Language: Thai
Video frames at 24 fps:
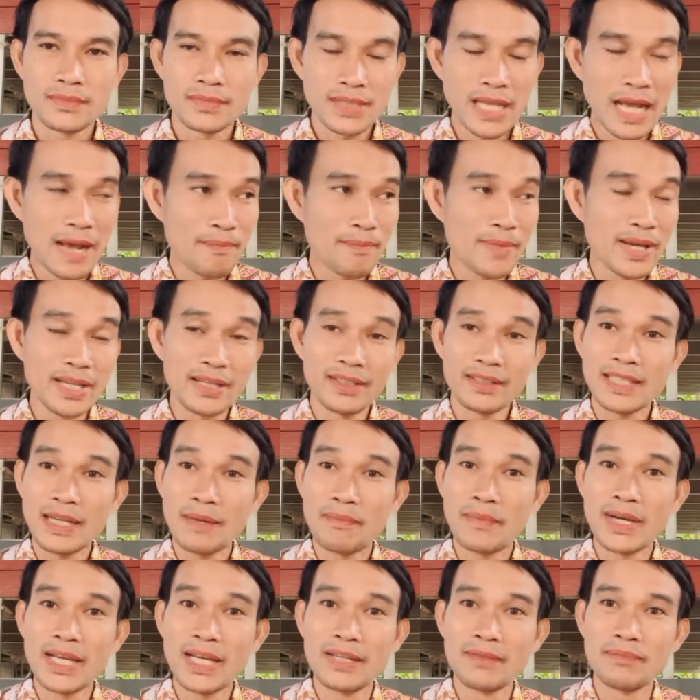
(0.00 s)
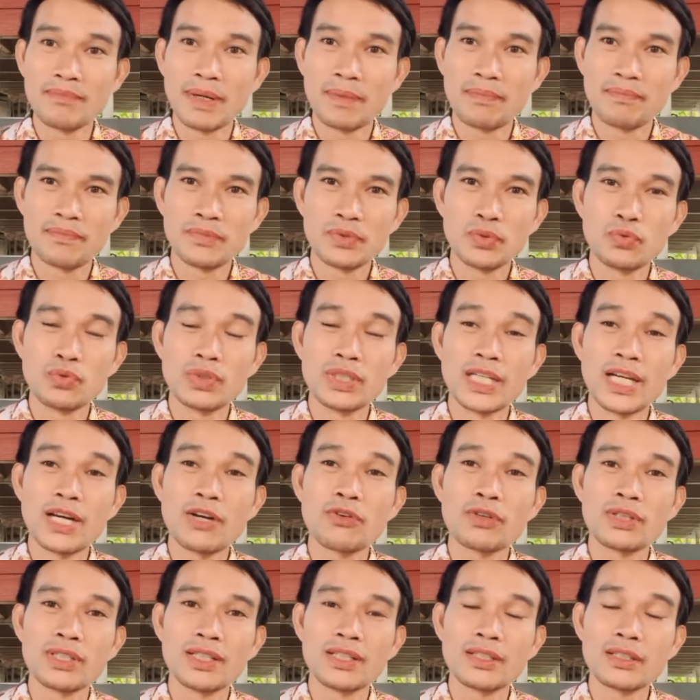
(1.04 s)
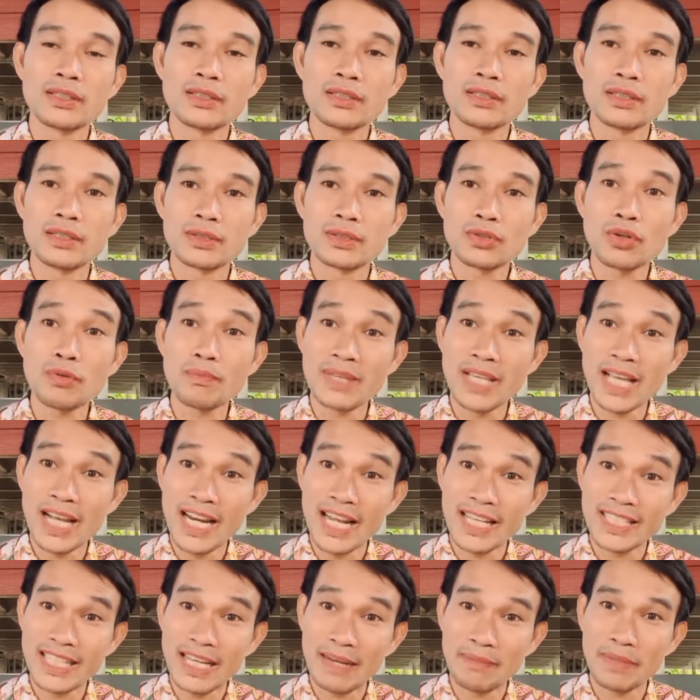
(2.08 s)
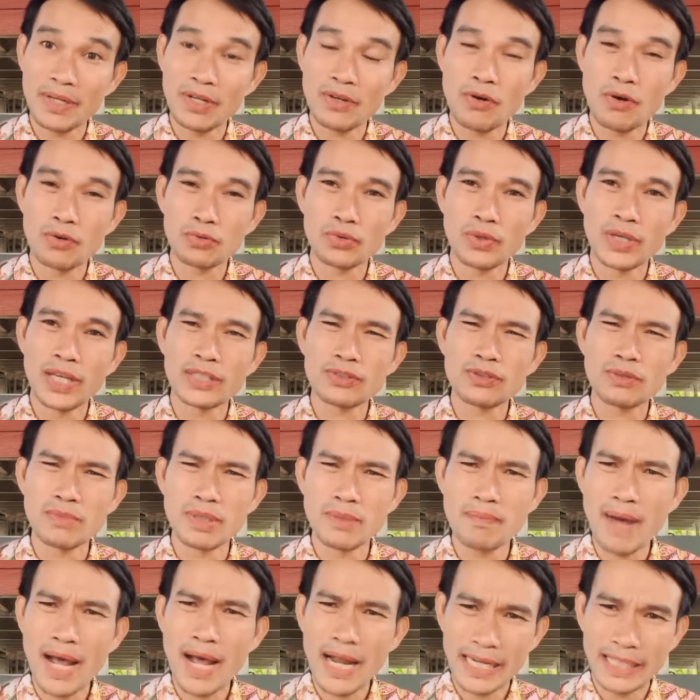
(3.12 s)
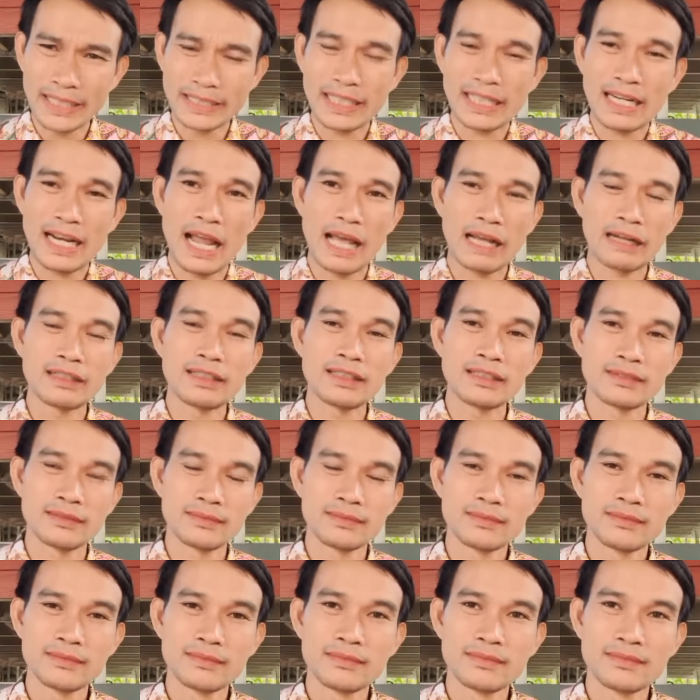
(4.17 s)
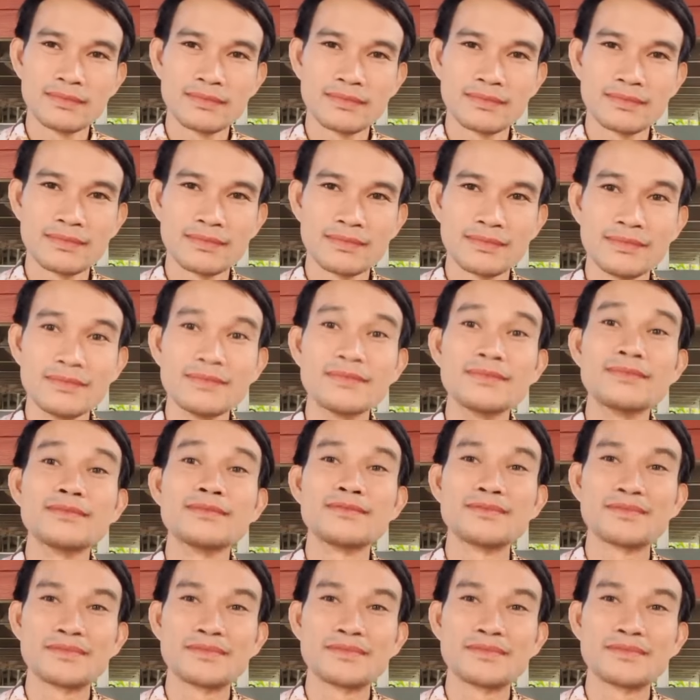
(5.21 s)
ทำให้ทำให้แบบอยู่เหนือคนอื่นคือ ต้องมีอาณาจักรเป็นของตัวเอง ต้องมีบ้านอีกสักหลังหนึ่งอืม